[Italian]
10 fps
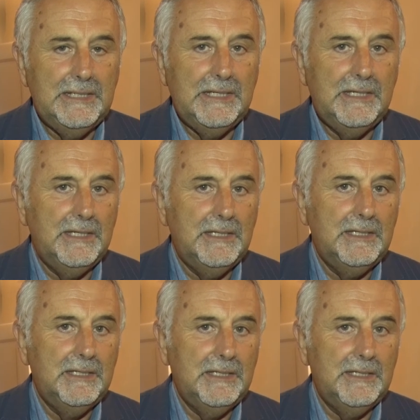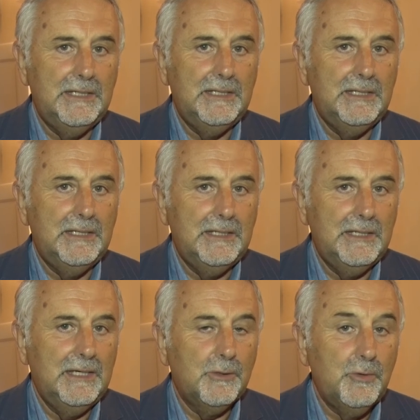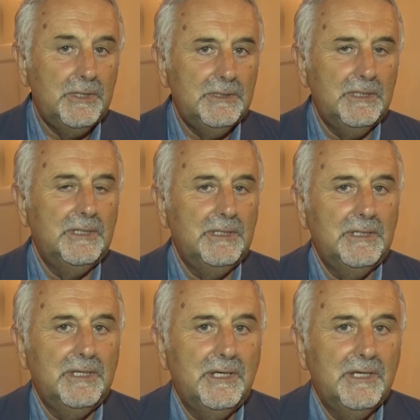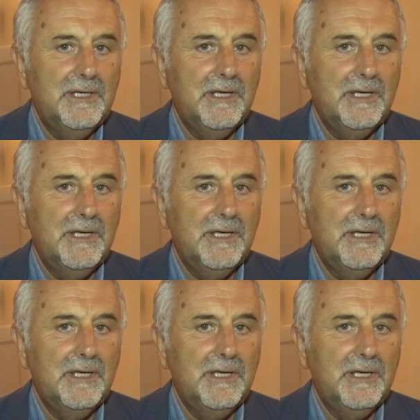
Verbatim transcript: e, e, quindi eh,